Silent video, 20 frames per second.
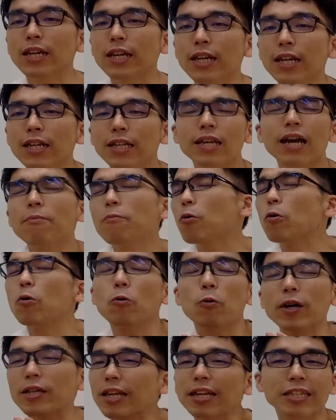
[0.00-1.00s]
いやもう
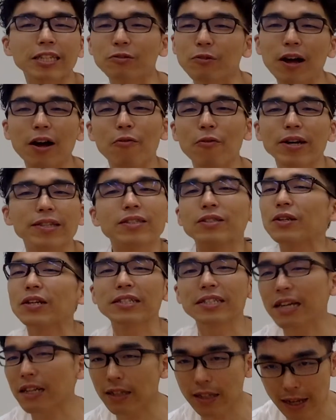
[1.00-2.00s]
私は忘れ
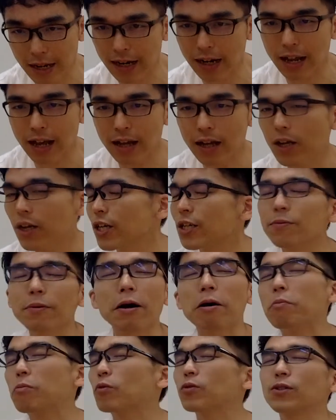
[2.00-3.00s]
ちゃったから今は
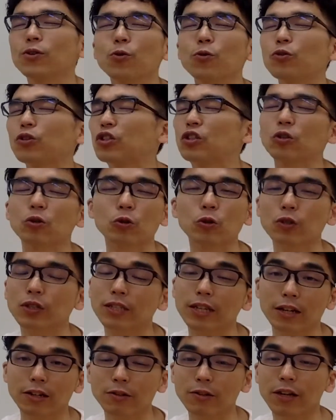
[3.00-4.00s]
もうそういう仕事した
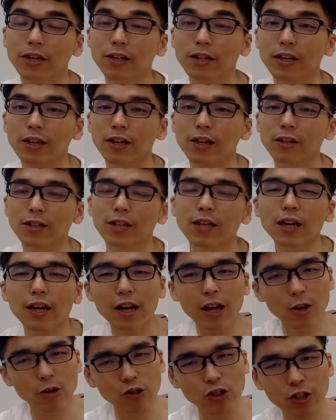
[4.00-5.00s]
くないせっか
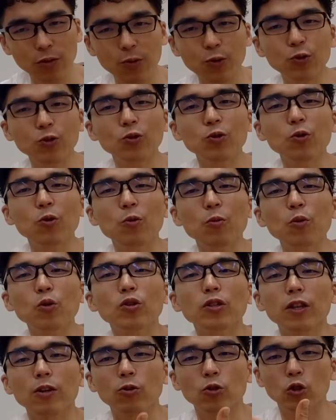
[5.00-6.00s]
く自分の持っ
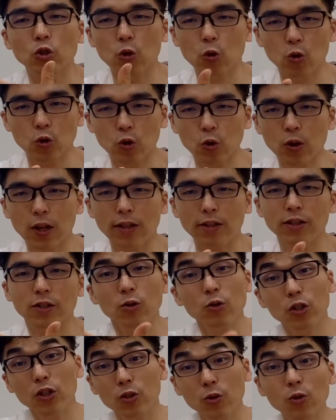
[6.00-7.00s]
てる長所なんでそれを
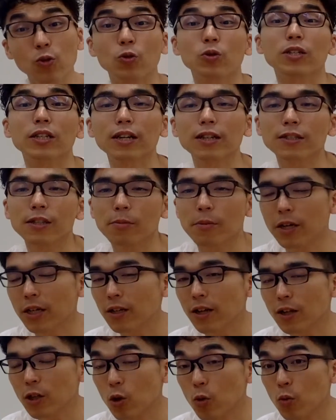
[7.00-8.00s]
仕事に生かせばいいな
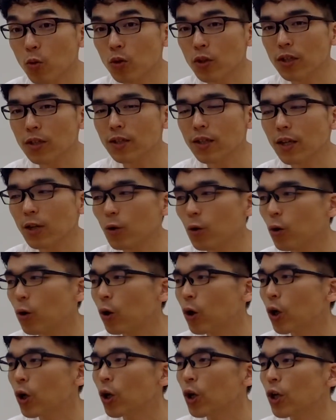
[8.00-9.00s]
と思うんですけど
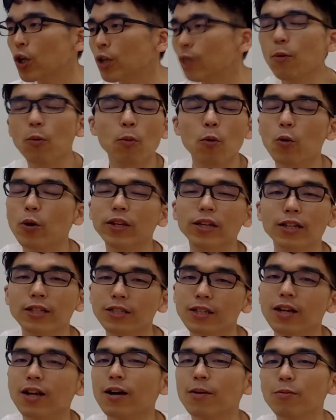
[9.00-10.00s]
でももう私な
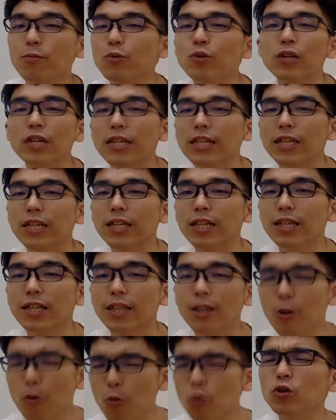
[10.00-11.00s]
んか無理って
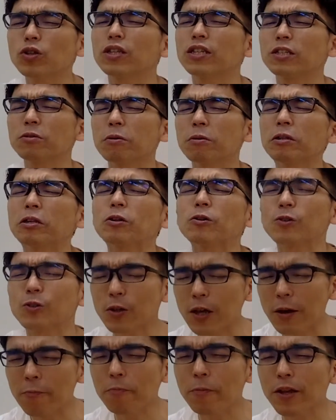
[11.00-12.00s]
思ってしまってるんですよ
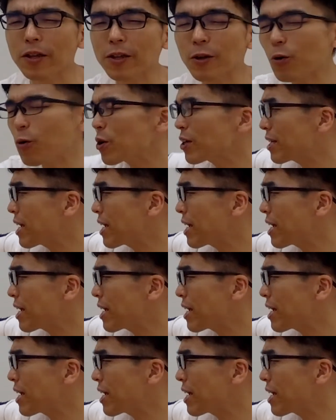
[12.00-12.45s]
ねでこれ結